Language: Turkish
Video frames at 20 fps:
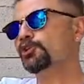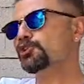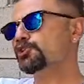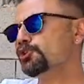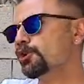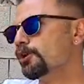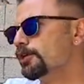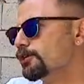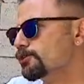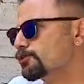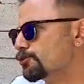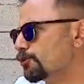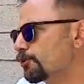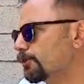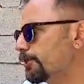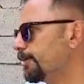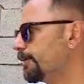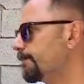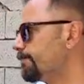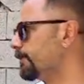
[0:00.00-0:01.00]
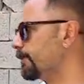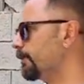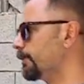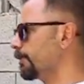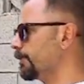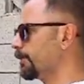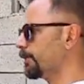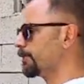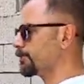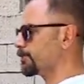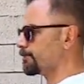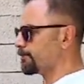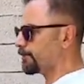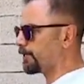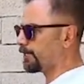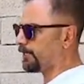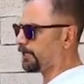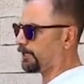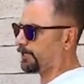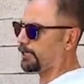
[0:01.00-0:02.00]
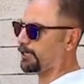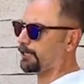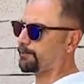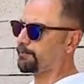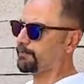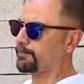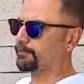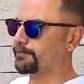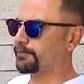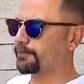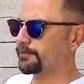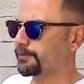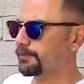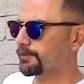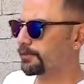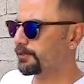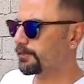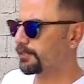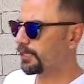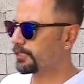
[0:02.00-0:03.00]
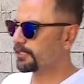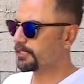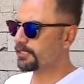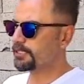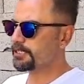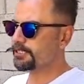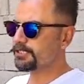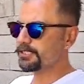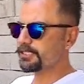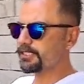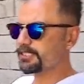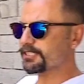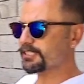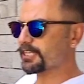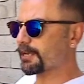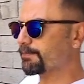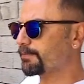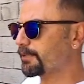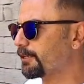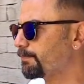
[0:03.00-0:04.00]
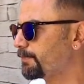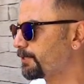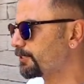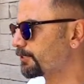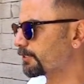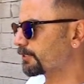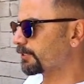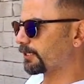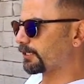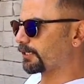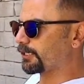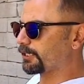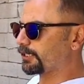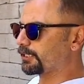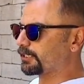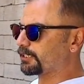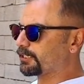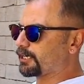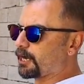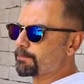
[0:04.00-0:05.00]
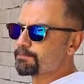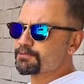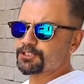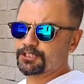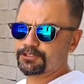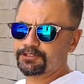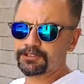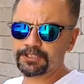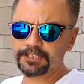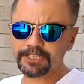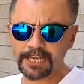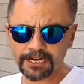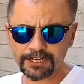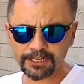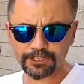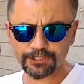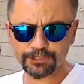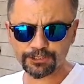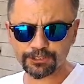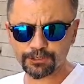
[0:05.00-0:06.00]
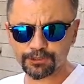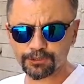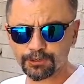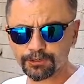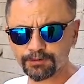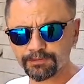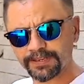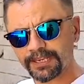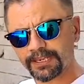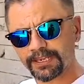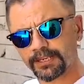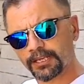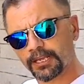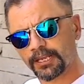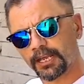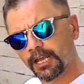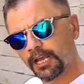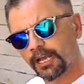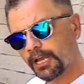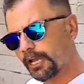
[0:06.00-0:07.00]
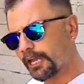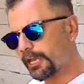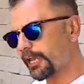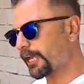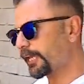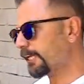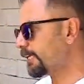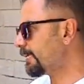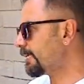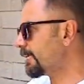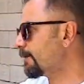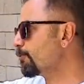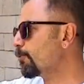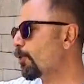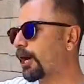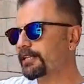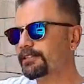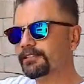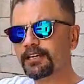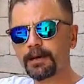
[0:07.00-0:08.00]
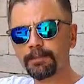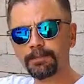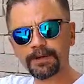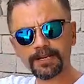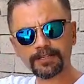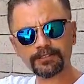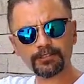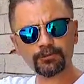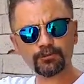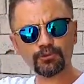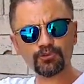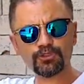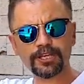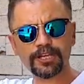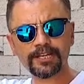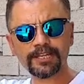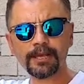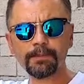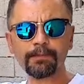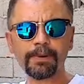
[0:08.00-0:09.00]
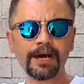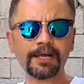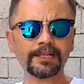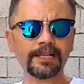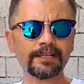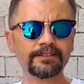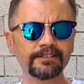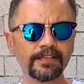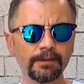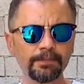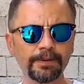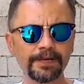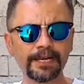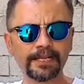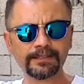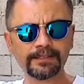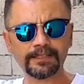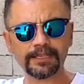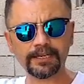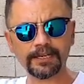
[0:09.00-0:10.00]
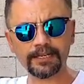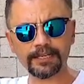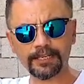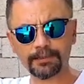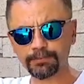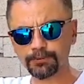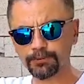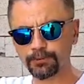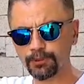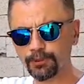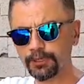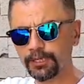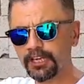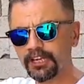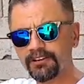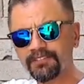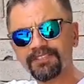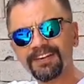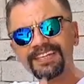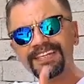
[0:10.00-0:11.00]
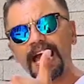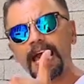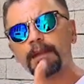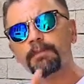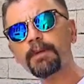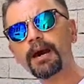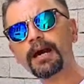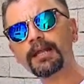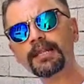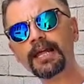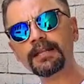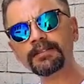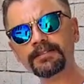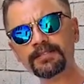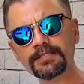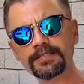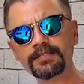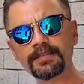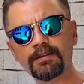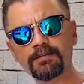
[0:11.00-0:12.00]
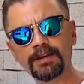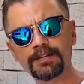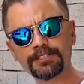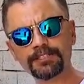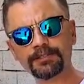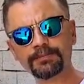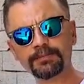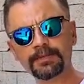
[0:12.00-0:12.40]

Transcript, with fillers: Şöyle söyleyeyim. Şimdi e, dediğiniz sistemde bir e, kamp çadırı yerleştiriliyor ve evet, evet. E, yine bu atkı aparatının üzerine bağlantı aparatlarıyla yapılıyor. Ve yer bağlantısı da var.